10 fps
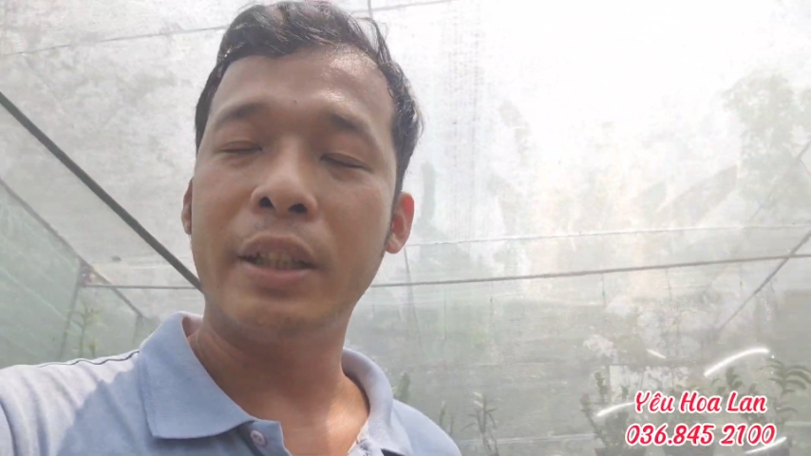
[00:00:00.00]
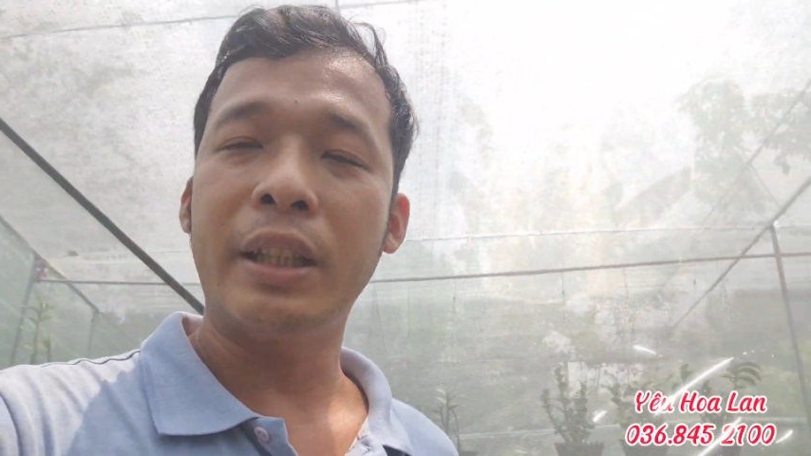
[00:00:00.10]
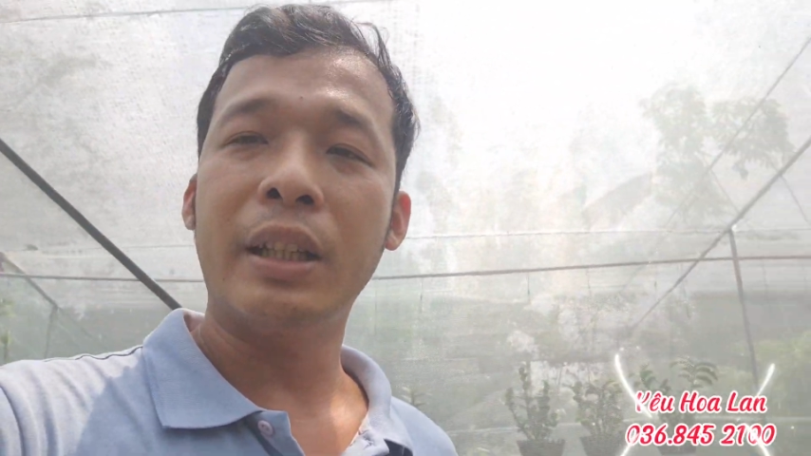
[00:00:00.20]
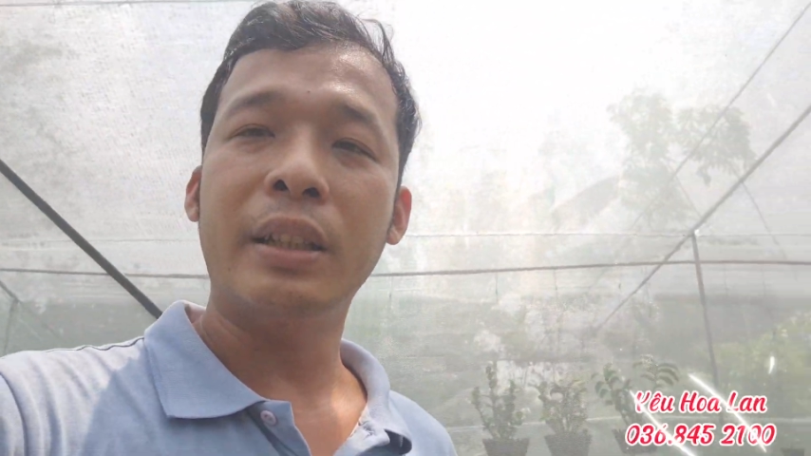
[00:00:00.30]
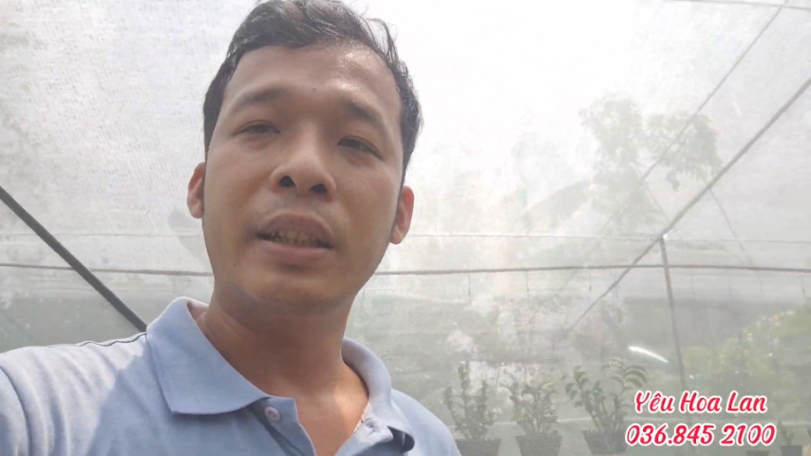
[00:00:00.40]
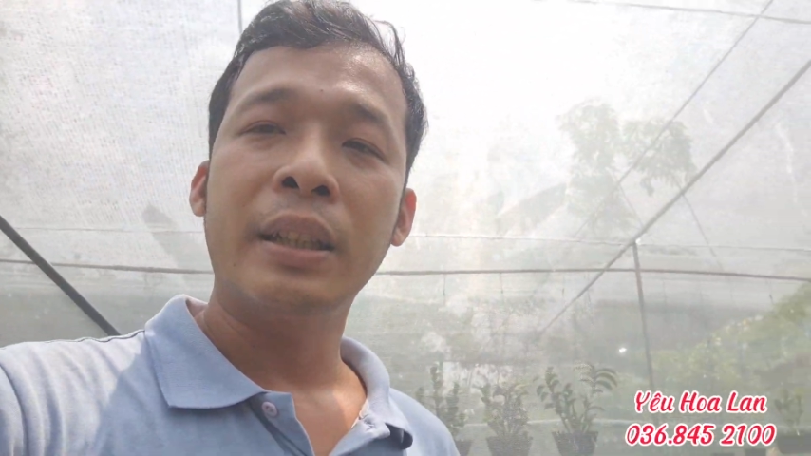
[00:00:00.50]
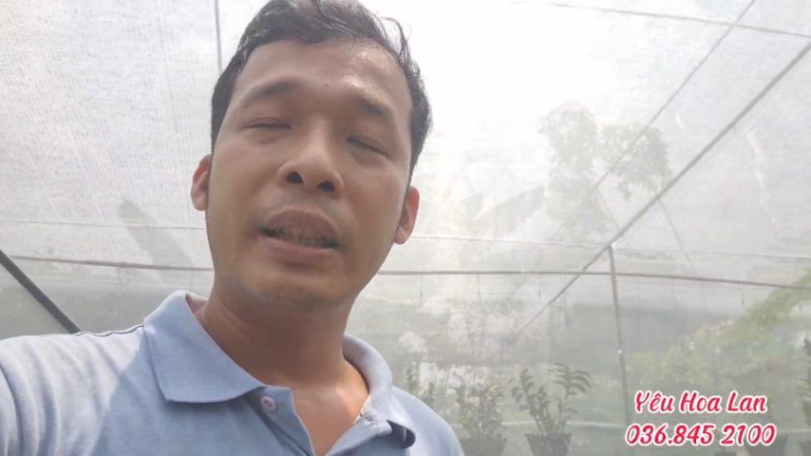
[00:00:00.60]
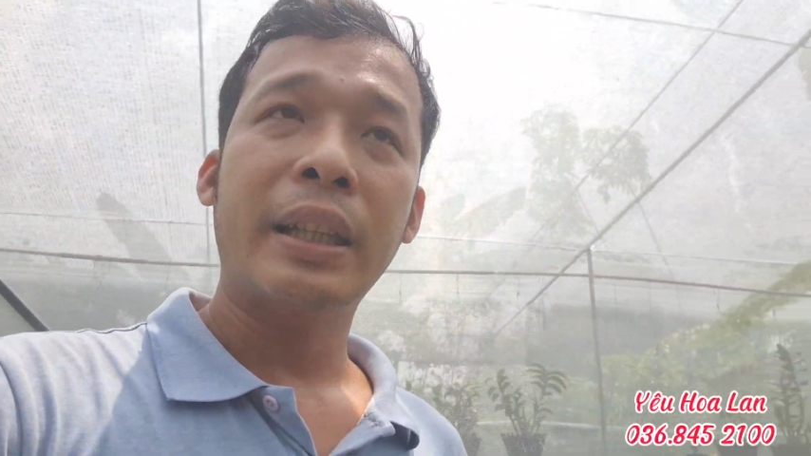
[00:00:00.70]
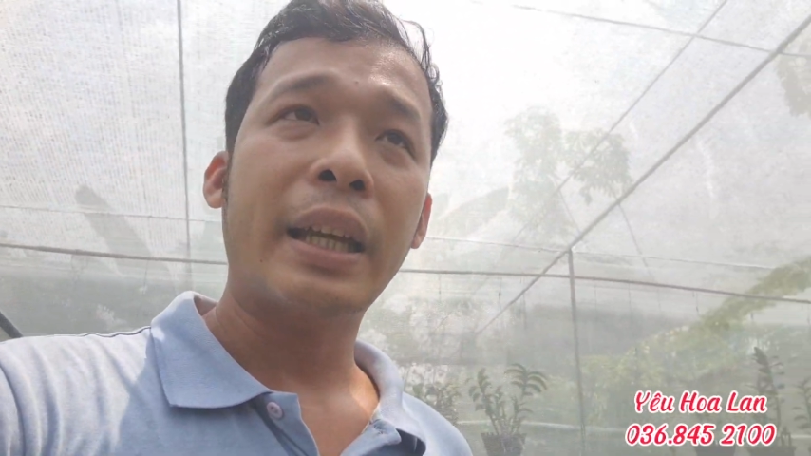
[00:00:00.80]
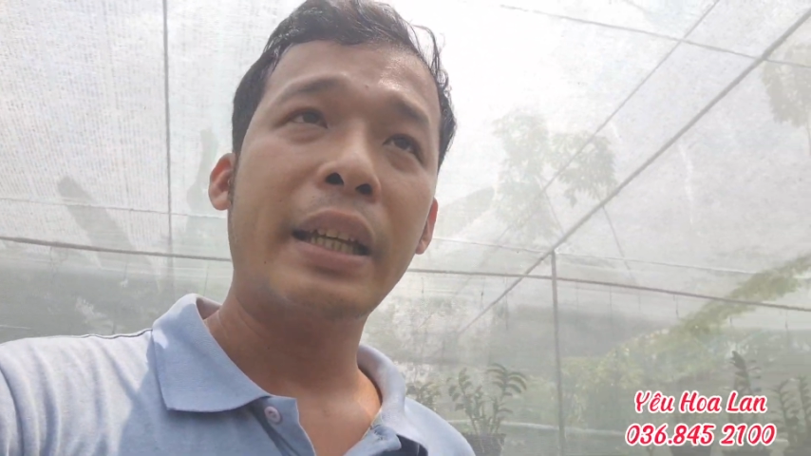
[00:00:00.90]
thì trên
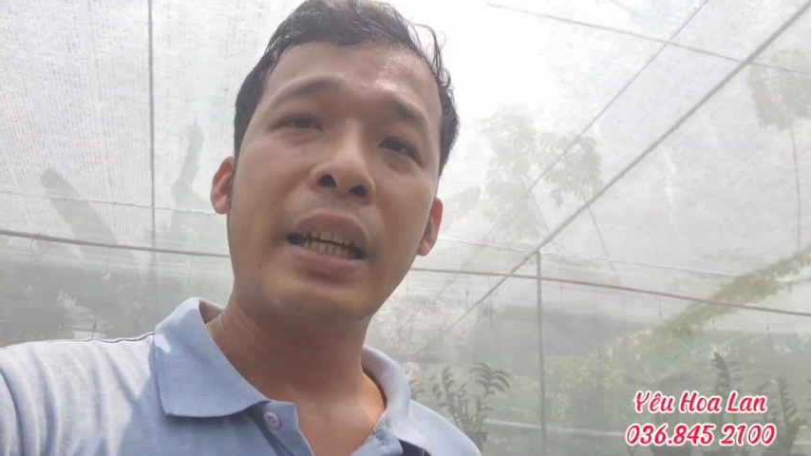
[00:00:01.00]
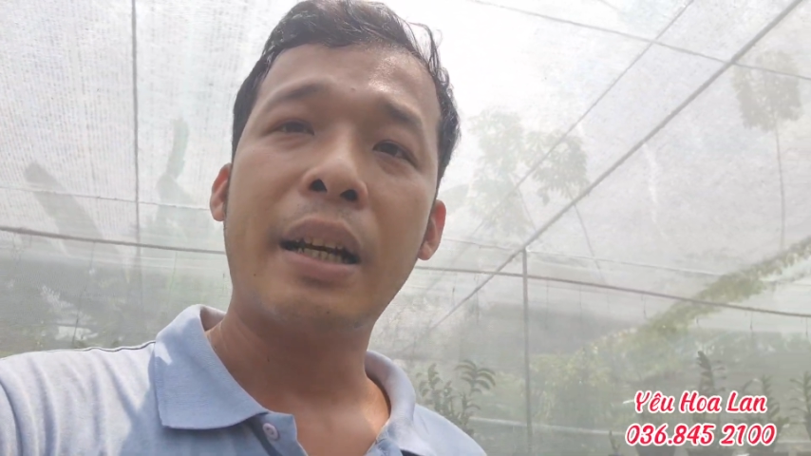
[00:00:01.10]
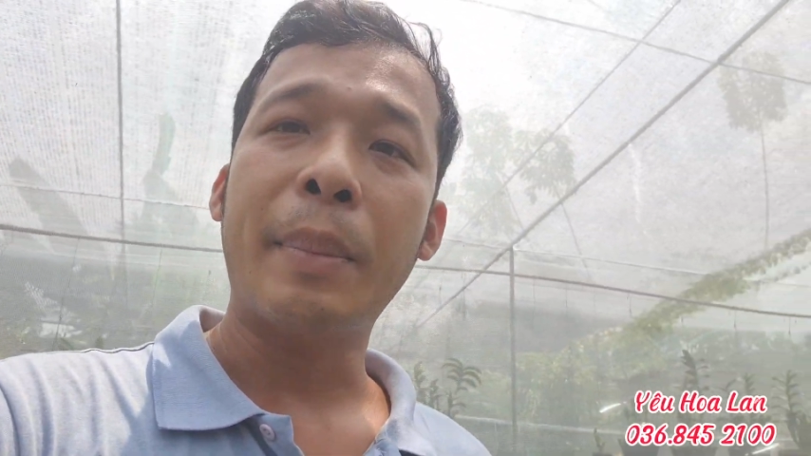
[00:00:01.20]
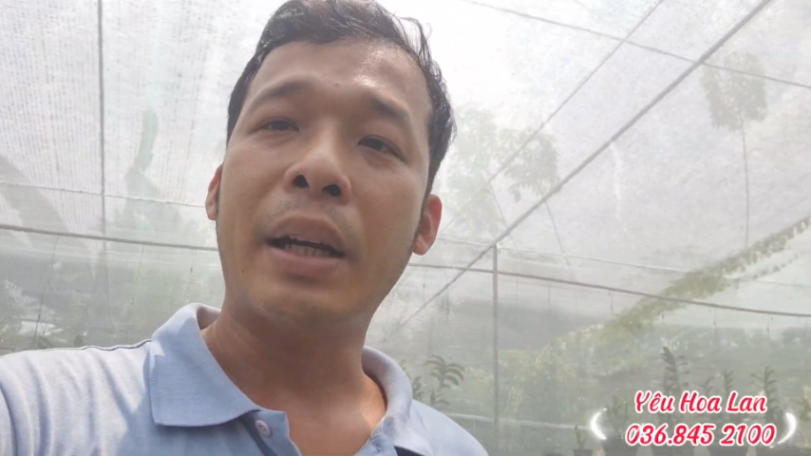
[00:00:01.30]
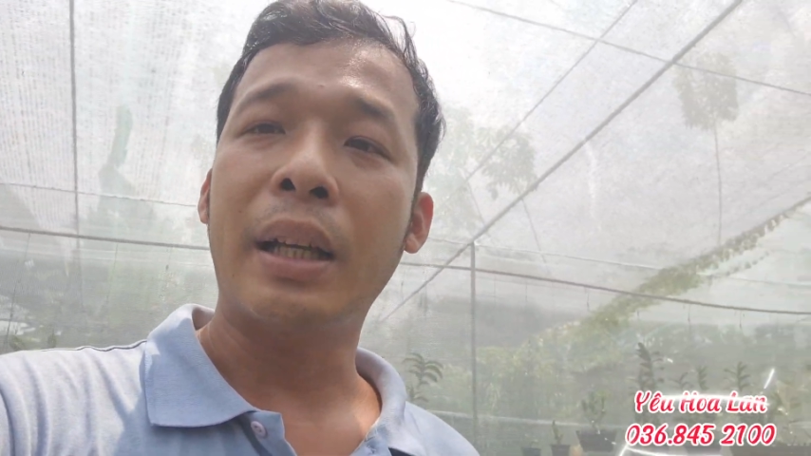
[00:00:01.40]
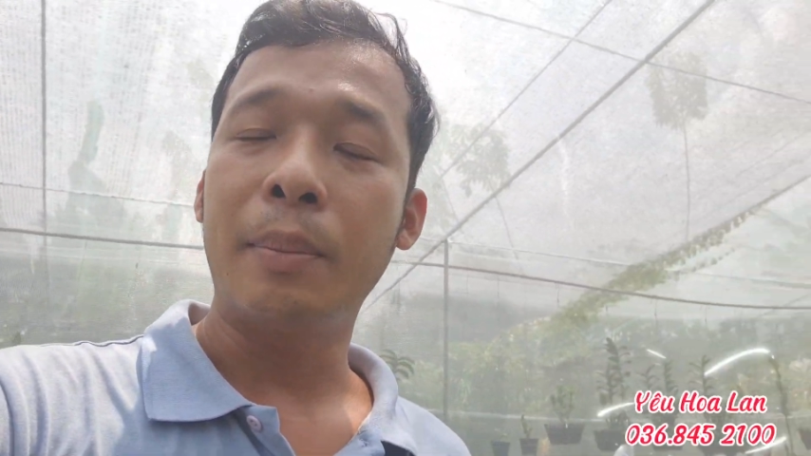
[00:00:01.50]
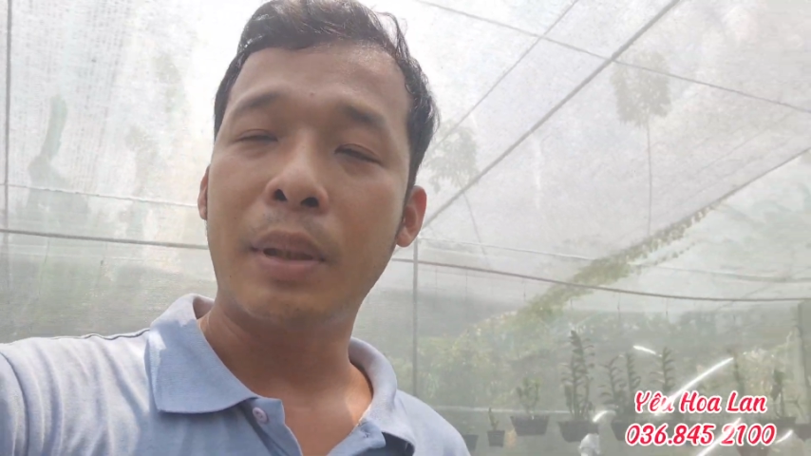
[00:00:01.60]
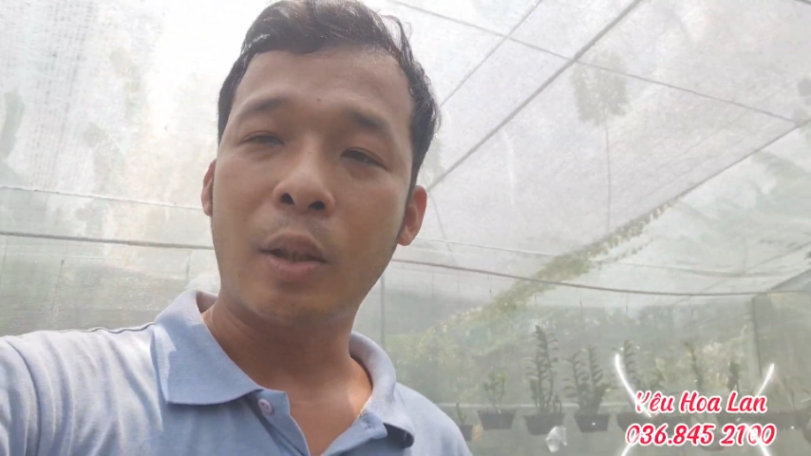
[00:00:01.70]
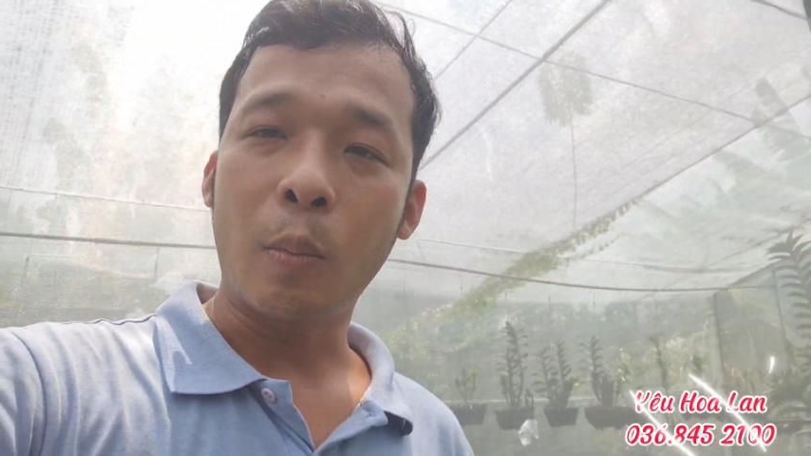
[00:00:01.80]
cái màn hình mình